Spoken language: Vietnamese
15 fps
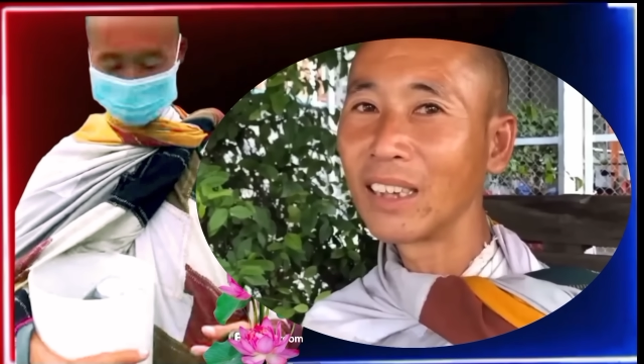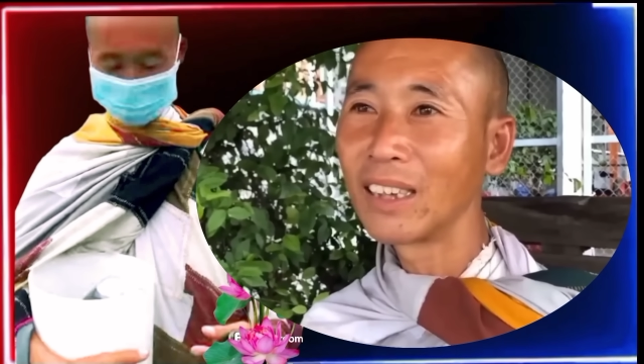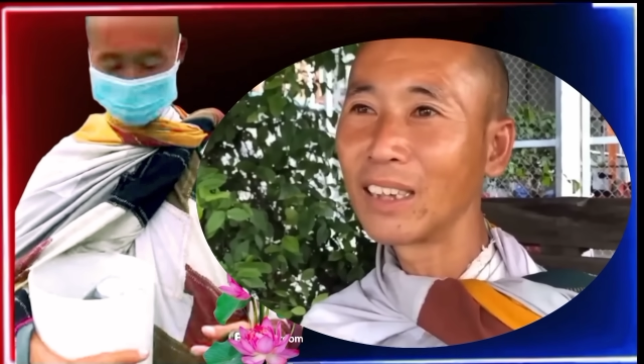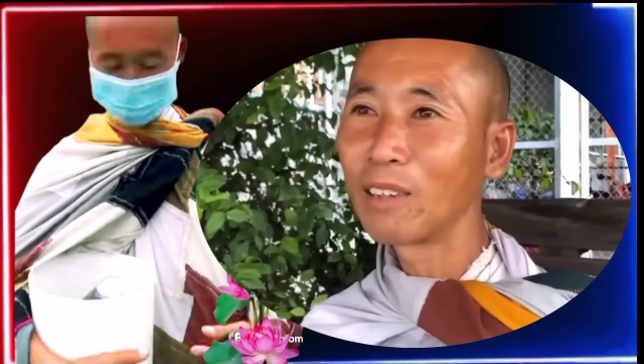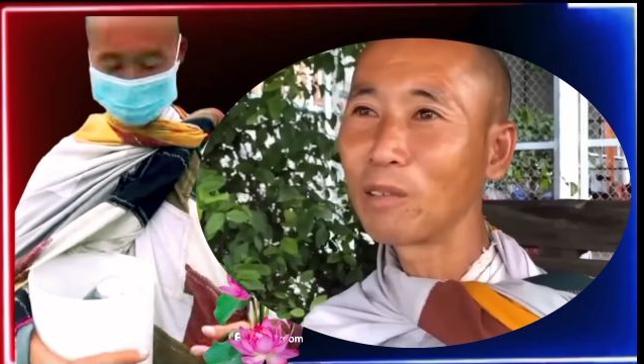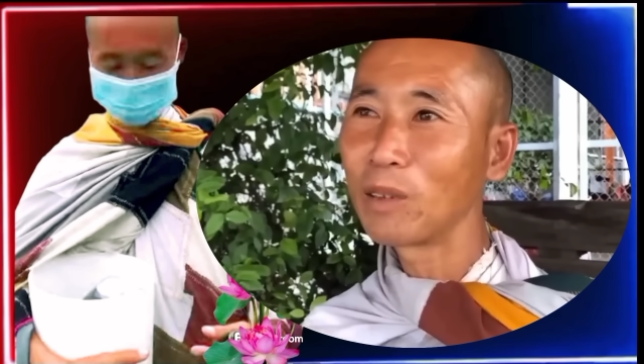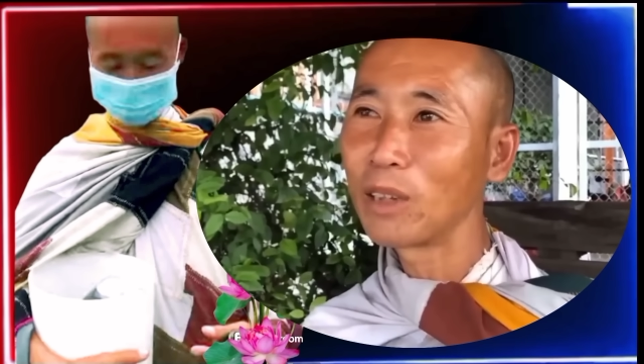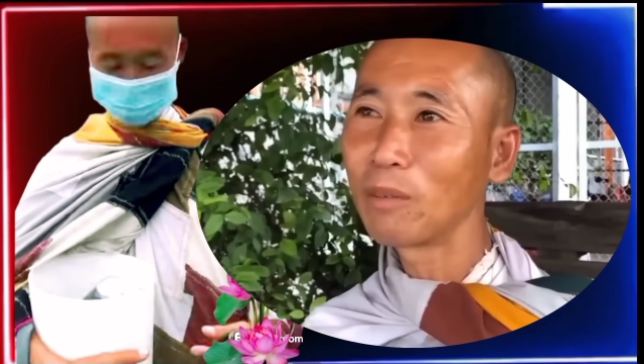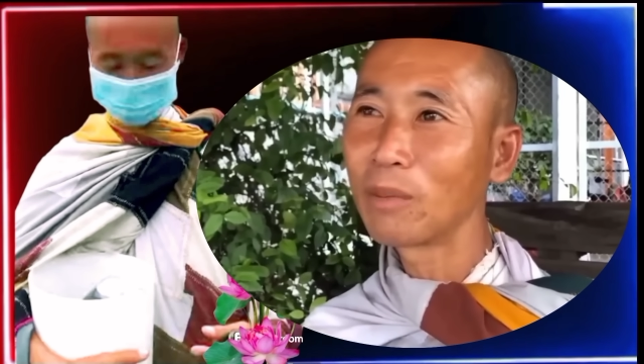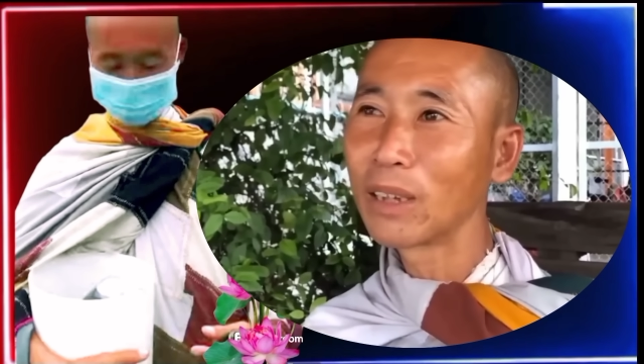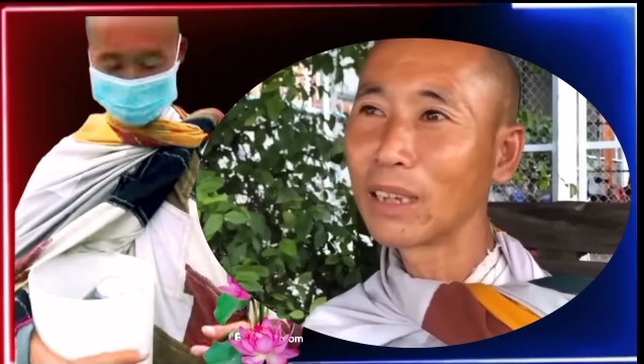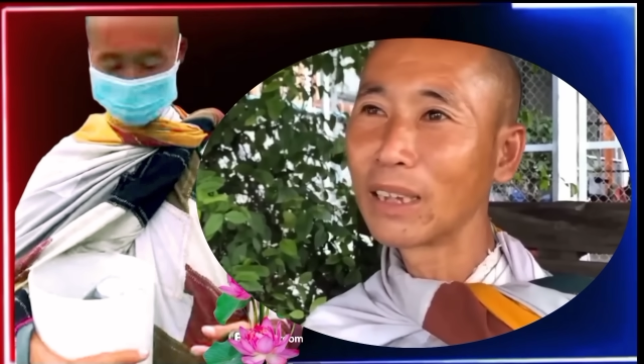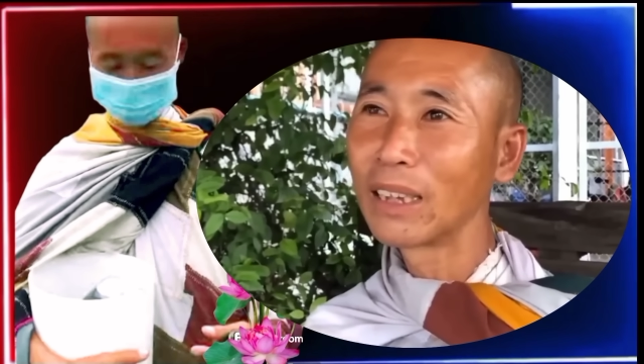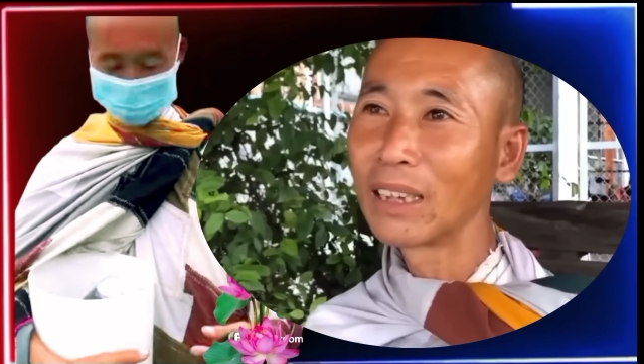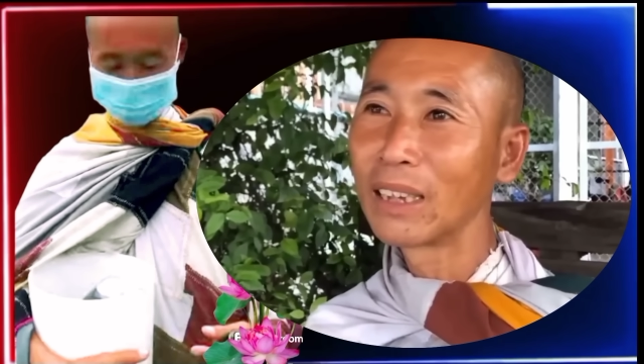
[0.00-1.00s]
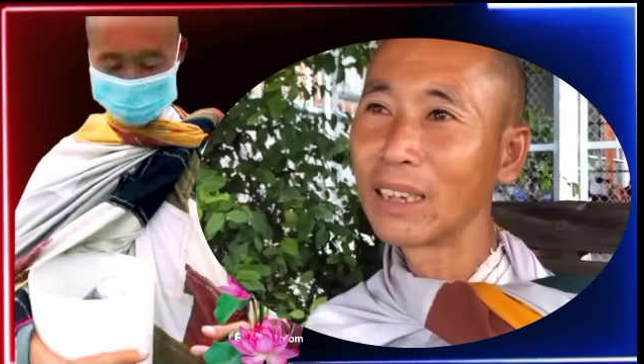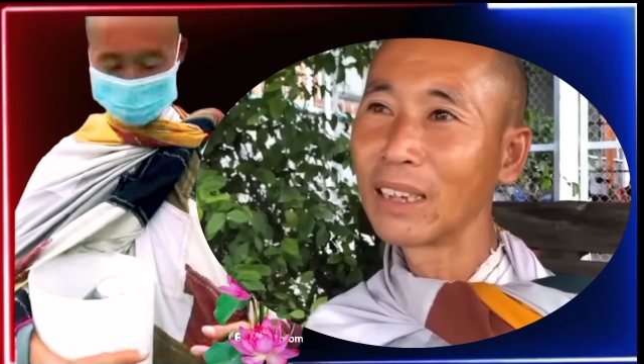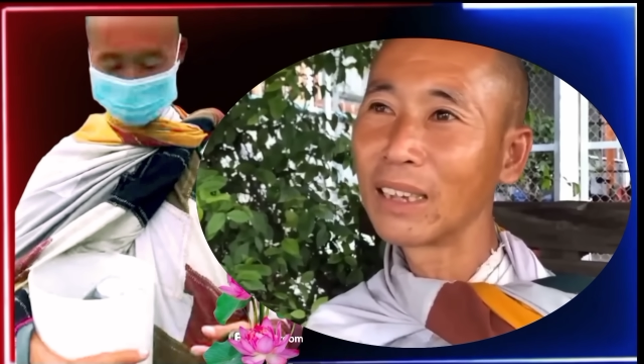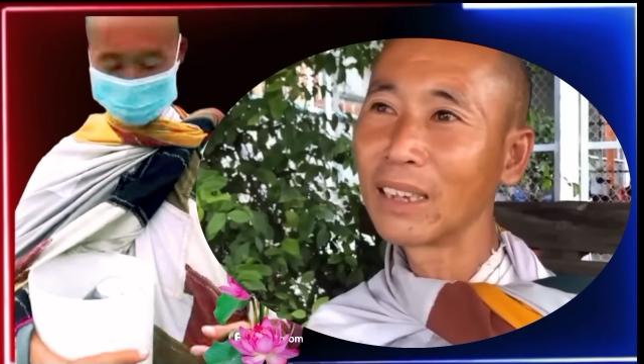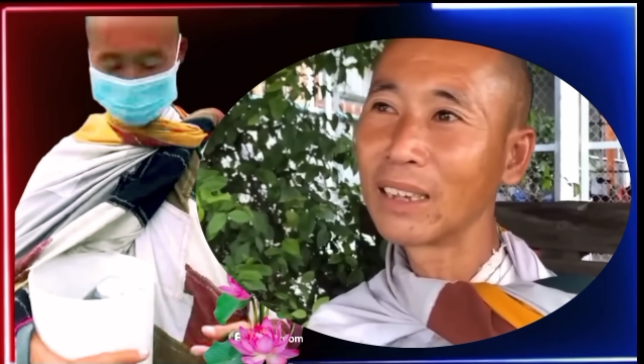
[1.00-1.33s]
Để đi giống như mà người